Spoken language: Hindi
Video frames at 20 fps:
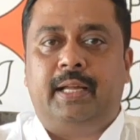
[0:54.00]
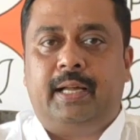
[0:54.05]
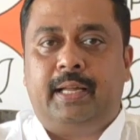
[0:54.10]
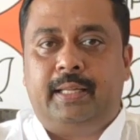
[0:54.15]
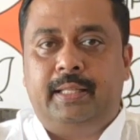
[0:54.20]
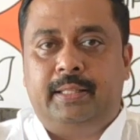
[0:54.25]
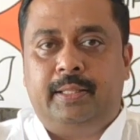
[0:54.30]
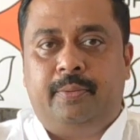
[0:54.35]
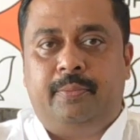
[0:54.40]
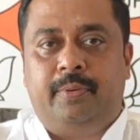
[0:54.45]

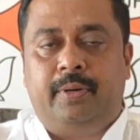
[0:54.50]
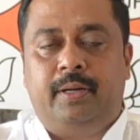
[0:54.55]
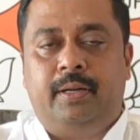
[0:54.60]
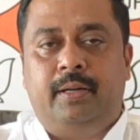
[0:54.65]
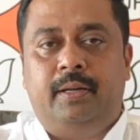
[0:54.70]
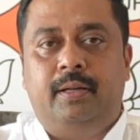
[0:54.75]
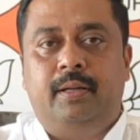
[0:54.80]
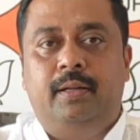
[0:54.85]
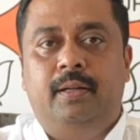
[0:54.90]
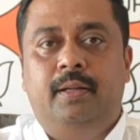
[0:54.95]
आगे दवा
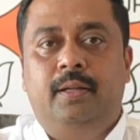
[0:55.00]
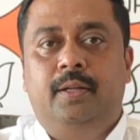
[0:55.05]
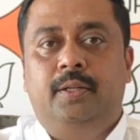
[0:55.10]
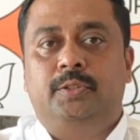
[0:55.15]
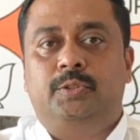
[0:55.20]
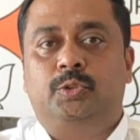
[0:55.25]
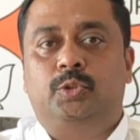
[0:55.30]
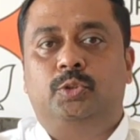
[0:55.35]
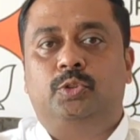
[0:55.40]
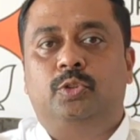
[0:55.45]

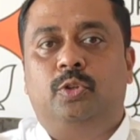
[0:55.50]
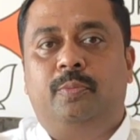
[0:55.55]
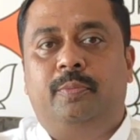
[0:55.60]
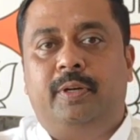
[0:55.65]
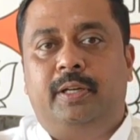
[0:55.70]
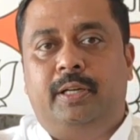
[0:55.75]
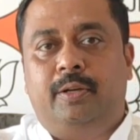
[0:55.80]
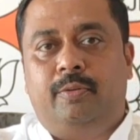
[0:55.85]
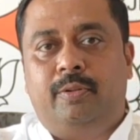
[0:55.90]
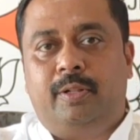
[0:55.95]
जो जो
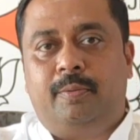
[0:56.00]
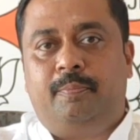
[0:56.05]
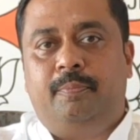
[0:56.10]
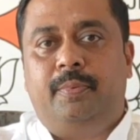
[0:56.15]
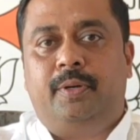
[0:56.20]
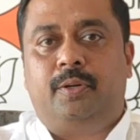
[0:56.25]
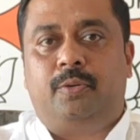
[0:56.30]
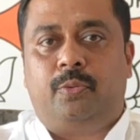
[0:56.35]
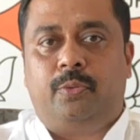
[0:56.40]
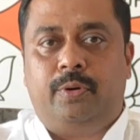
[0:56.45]
भी
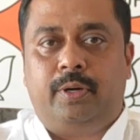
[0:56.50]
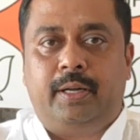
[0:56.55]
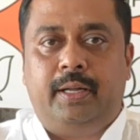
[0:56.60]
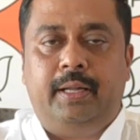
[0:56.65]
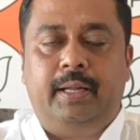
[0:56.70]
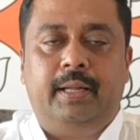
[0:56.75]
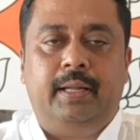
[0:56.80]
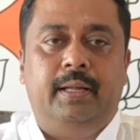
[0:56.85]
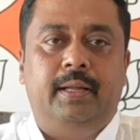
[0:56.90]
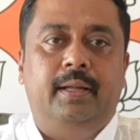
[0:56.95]
डेवलपमेंट हो
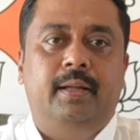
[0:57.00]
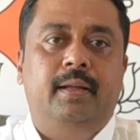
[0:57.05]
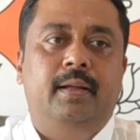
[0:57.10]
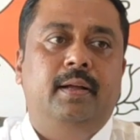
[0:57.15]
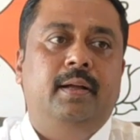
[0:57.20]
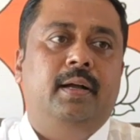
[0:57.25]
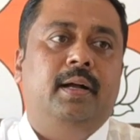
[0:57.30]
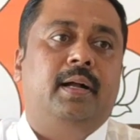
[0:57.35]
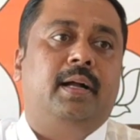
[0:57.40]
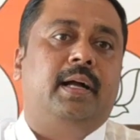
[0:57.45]
गए
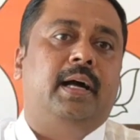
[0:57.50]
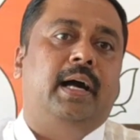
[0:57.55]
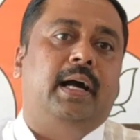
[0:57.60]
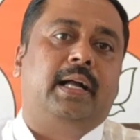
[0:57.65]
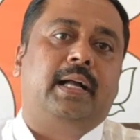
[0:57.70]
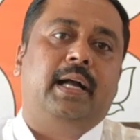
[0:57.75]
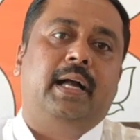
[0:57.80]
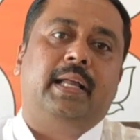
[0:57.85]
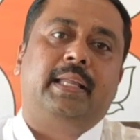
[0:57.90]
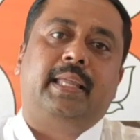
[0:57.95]

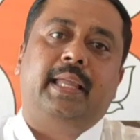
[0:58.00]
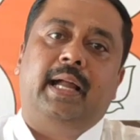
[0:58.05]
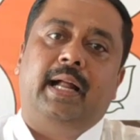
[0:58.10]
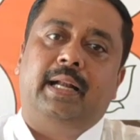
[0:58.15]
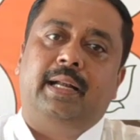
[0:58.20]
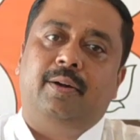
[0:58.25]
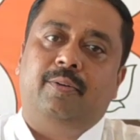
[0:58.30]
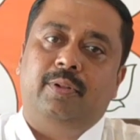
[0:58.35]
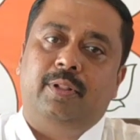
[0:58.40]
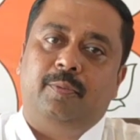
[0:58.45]
कहाँ का क्या
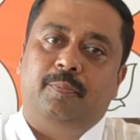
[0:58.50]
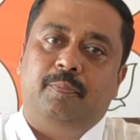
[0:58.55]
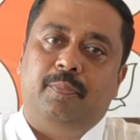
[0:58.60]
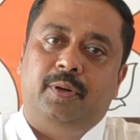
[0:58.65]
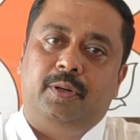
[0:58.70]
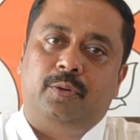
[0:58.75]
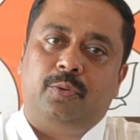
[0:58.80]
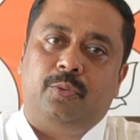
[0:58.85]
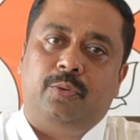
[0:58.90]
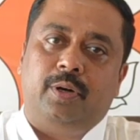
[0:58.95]

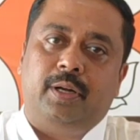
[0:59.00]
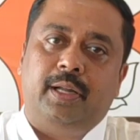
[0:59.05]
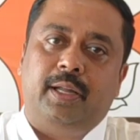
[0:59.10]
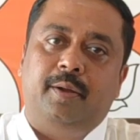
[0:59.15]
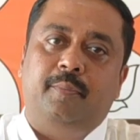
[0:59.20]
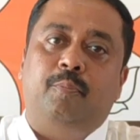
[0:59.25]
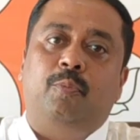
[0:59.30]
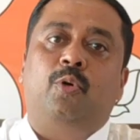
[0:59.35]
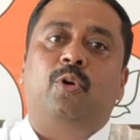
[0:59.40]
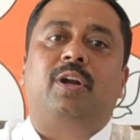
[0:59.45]
डेवलपमेंट हो
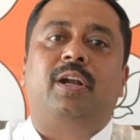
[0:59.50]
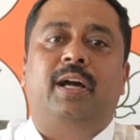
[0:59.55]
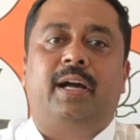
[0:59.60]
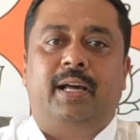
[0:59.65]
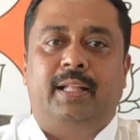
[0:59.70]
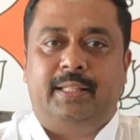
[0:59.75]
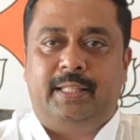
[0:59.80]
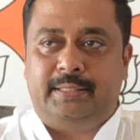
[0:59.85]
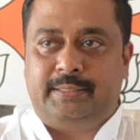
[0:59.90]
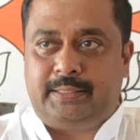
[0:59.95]
गए बोर्ड
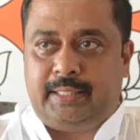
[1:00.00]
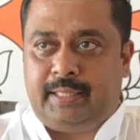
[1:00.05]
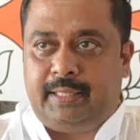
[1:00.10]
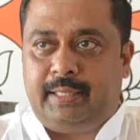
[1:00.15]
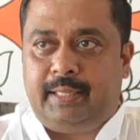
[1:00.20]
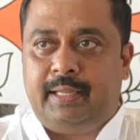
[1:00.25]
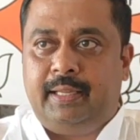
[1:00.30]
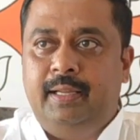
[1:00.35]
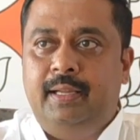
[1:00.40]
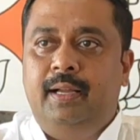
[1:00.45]
लगाना
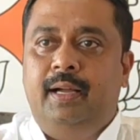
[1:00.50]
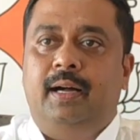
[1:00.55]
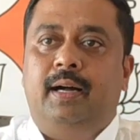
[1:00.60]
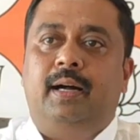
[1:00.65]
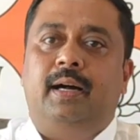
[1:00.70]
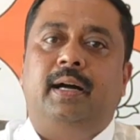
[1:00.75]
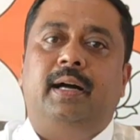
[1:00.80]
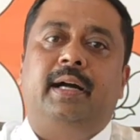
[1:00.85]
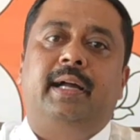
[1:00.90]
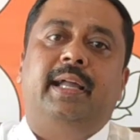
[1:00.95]
चाहिए
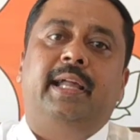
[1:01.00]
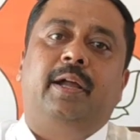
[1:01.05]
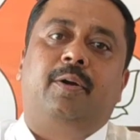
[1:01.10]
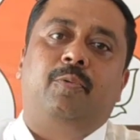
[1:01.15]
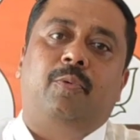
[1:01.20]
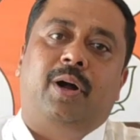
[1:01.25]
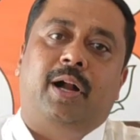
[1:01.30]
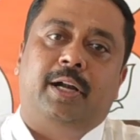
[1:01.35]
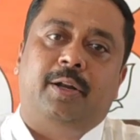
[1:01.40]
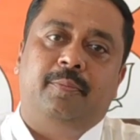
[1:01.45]
हर
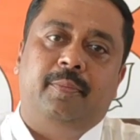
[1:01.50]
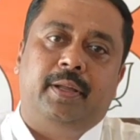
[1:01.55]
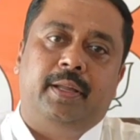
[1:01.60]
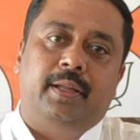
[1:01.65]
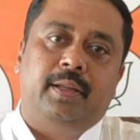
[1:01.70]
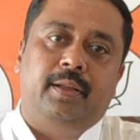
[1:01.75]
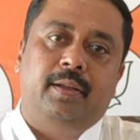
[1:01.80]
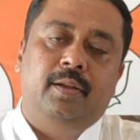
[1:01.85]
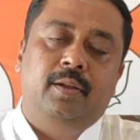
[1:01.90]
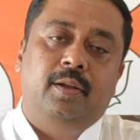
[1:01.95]
एक वार्ड में
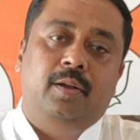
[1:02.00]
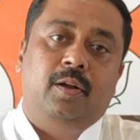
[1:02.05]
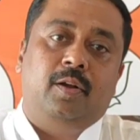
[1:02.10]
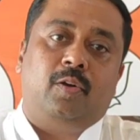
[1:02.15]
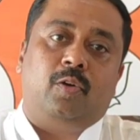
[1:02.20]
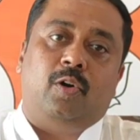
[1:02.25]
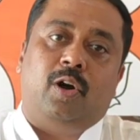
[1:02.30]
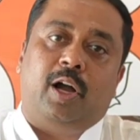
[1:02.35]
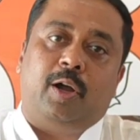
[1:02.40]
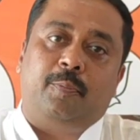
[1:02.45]

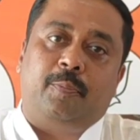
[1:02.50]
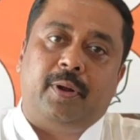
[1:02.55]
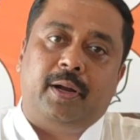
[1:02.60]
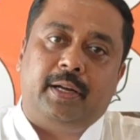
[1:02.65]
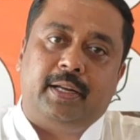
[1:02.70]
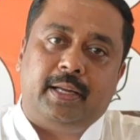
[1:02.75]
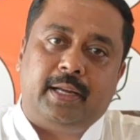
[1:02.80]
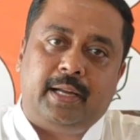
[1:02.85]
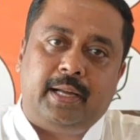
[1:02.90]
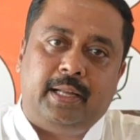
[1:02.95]

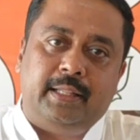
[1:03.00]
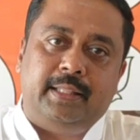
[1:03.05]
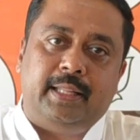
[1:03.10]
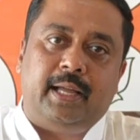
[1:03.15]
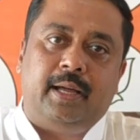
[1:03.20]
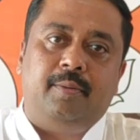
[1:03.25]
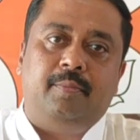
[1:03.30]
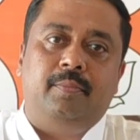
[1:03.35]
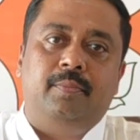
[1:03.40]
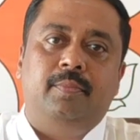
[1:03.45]
कॉरपोरेटर का
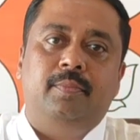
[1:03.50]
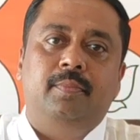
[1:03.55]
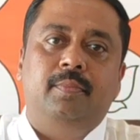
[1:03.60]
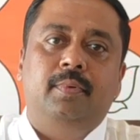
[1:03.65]
नाम